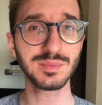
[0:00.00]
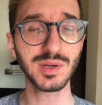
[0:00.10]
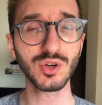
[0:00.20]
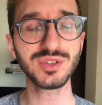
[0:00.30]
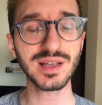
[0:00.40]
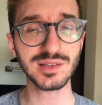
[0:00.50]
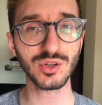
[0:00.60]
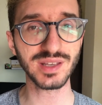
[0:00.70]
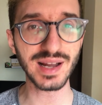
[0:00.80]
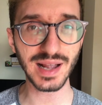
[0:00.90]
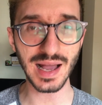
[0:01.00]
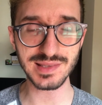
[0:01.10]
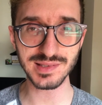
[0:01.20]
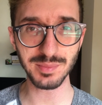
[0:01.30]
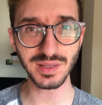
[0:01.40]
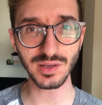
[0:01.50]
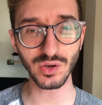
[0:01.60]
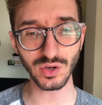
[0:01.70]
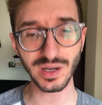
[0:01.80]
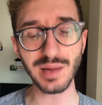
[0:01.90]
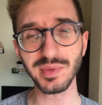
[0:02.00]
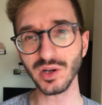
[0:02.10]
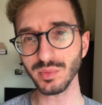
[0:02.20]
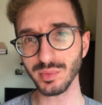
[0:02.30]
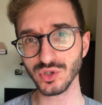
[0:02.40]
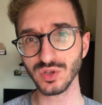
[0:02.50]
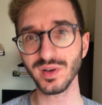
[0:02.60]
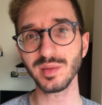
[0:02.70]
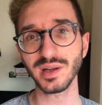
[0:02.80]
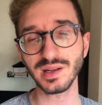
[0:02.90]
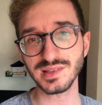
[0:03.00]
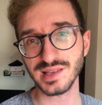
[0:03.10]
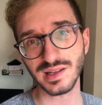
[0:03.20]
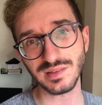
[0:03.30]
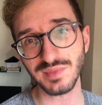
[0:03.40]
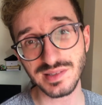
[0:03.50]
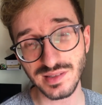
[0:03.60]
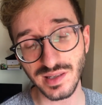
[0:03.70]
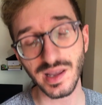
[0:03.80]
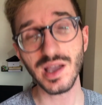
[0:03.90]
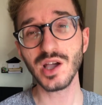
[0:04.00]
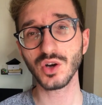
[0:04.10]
mi contattano dei ragazzi e mi dicono Carmine come posso fare per iniziare ad investire?